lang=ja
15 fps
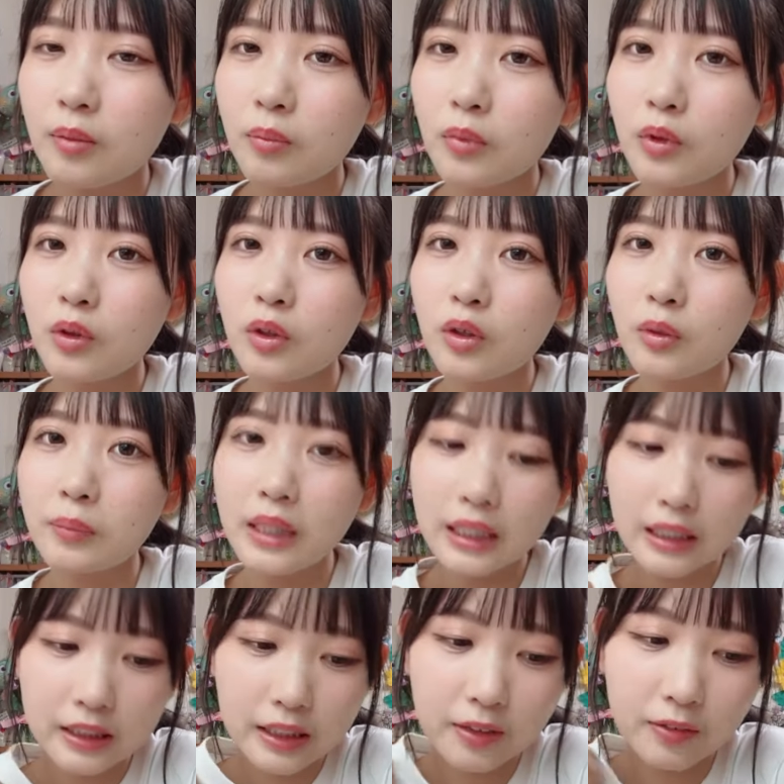もう
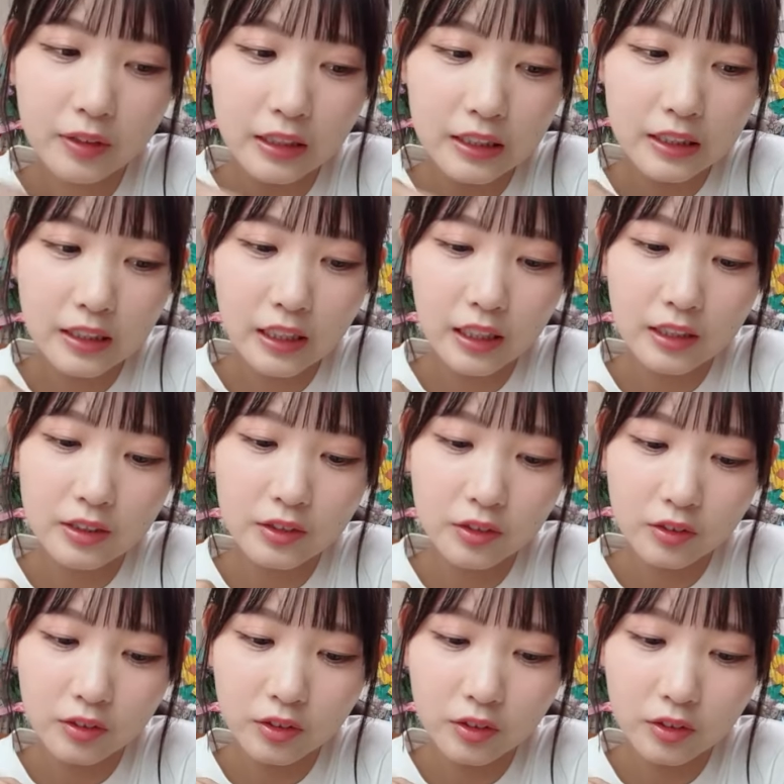皆さん私感想